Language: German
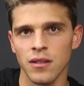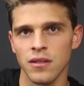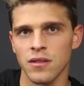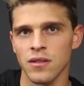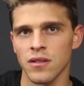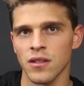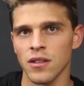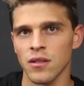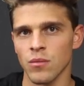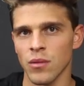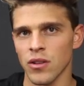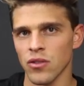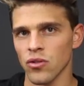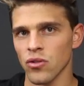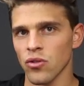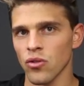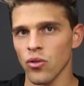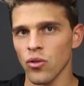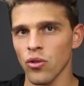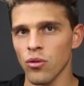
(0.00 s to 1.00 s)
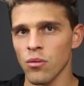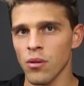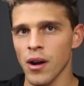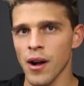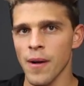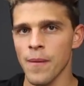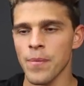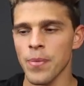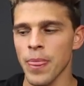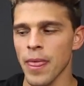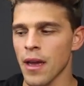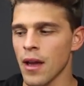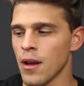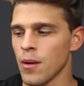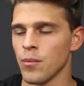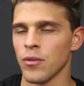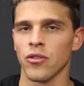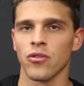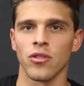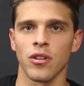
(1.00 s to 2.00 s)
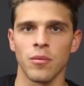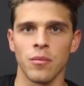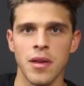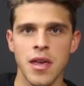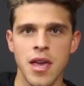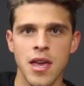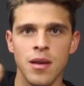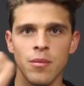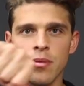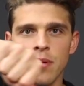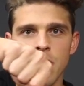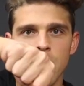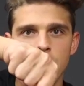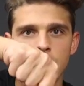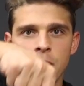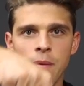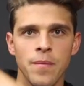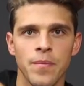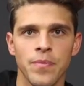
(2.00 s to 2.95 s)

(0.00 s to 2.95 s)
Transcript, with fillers: das zieht man so drüber mit so einem Hebel,